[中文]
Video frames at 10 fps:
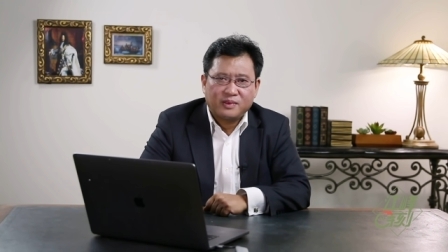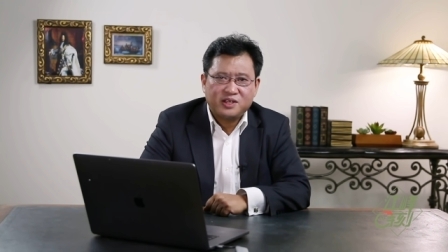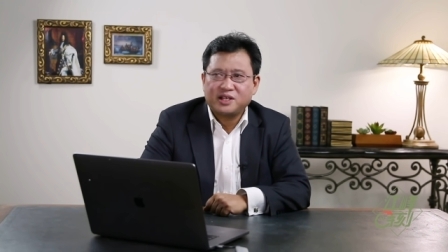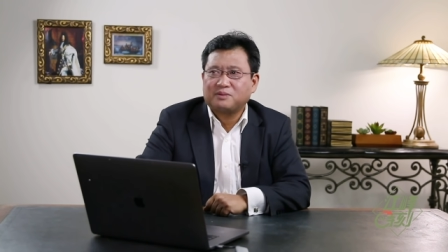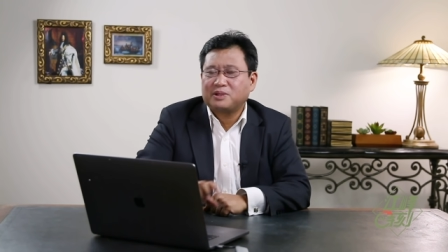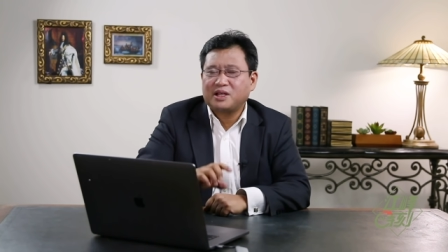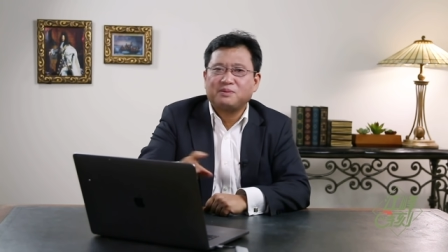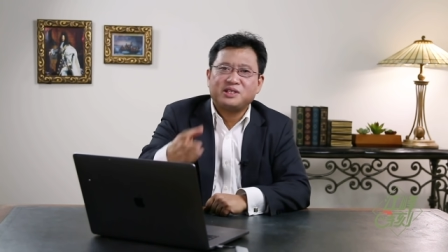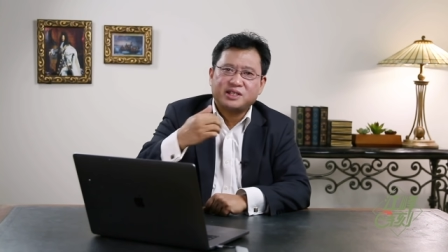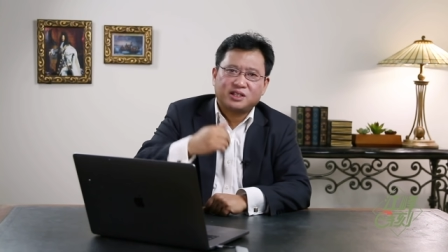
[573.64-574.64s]
你想，那
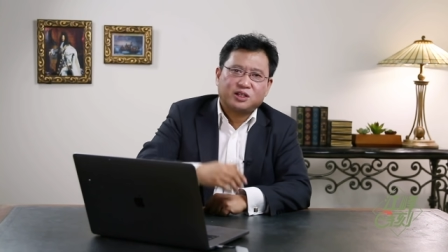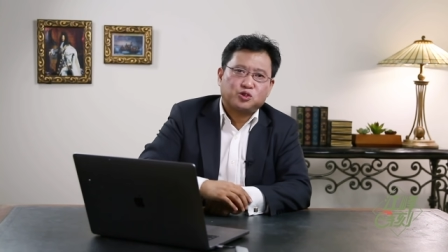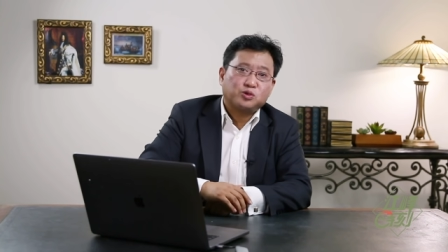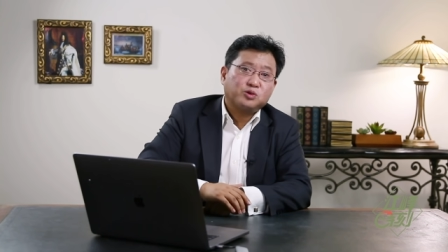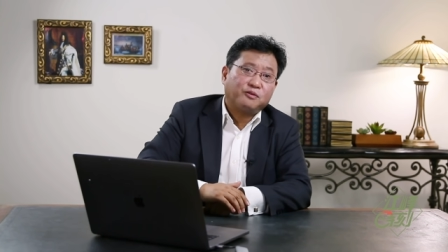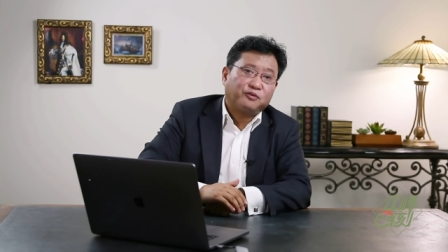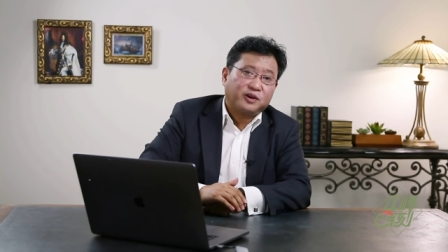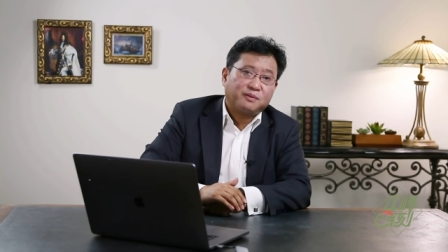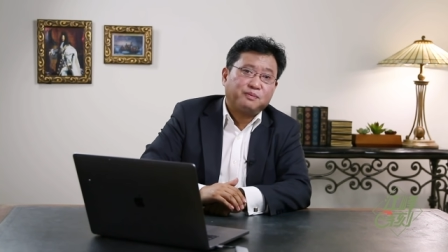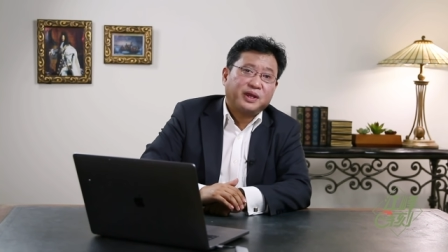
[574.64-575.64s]
么你想这个中共
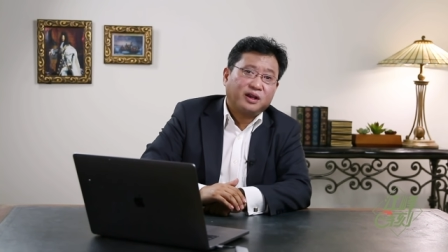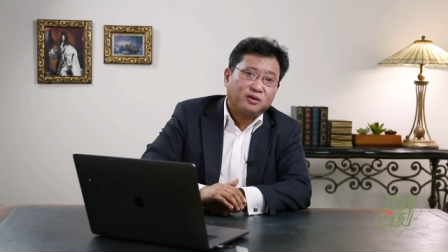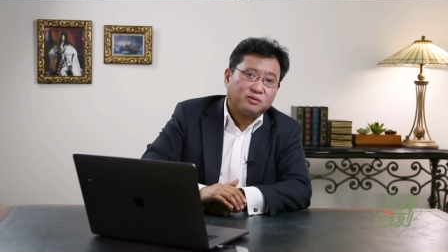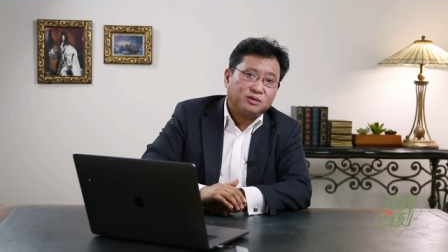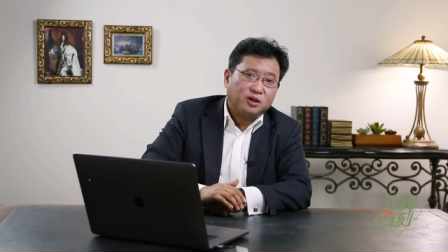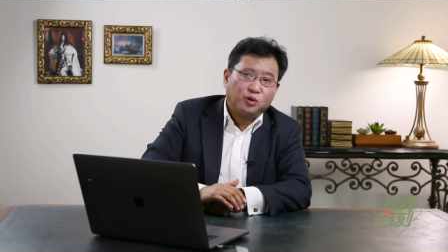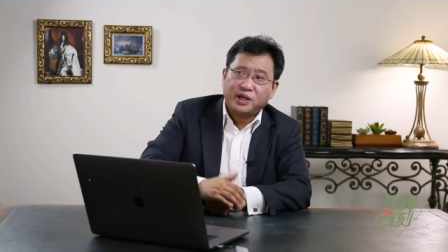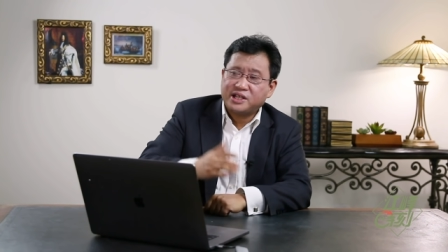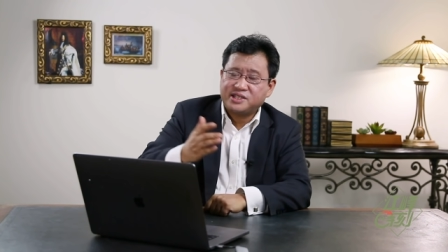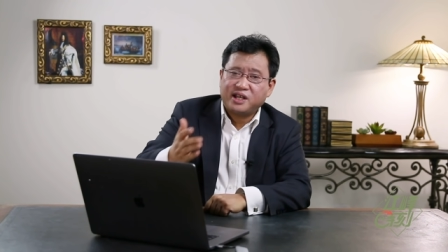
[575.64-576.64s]
否认边欧会
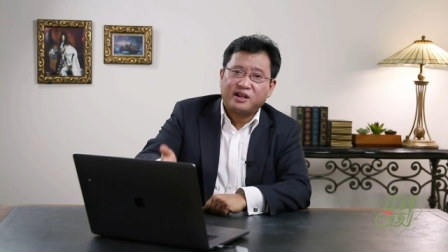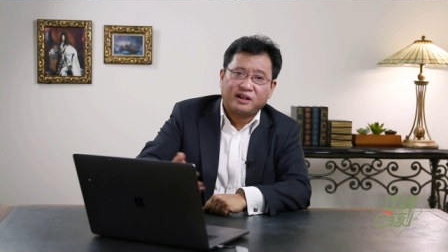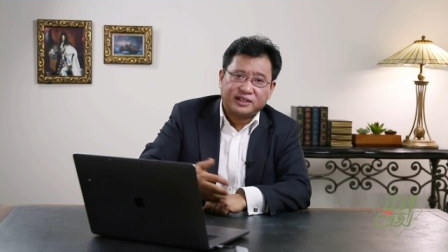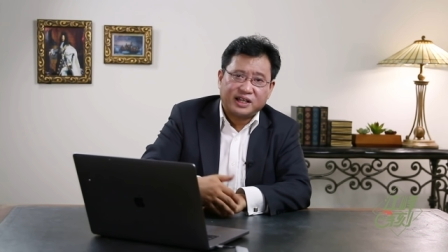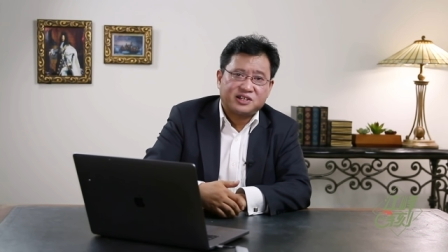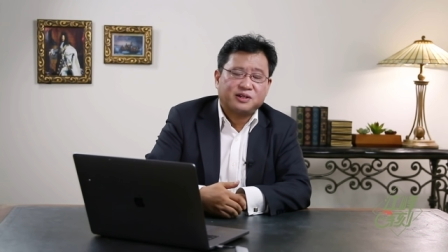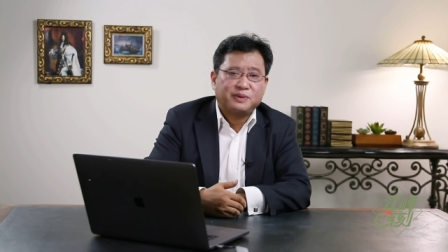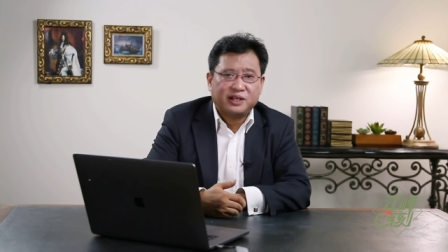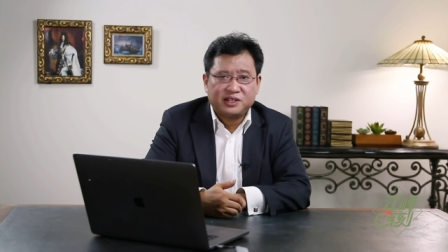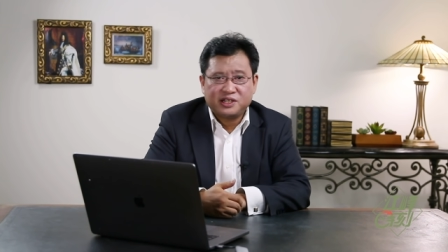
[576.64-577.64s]
给香港人带来什
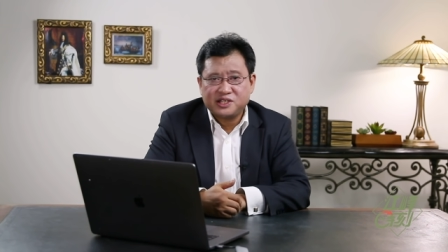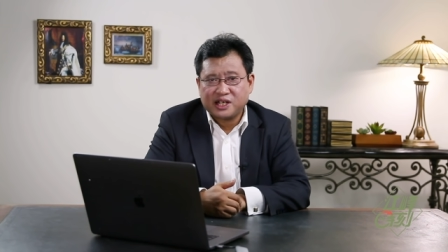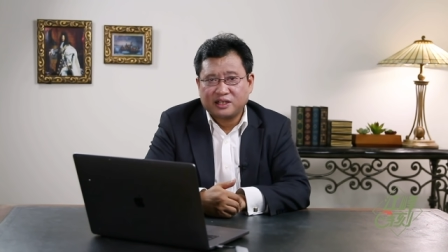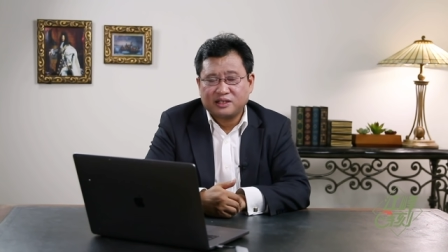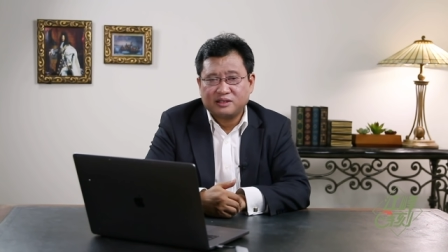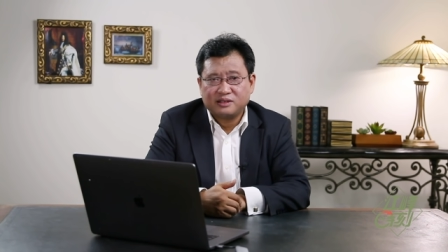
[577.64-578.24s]
么样的影响呢？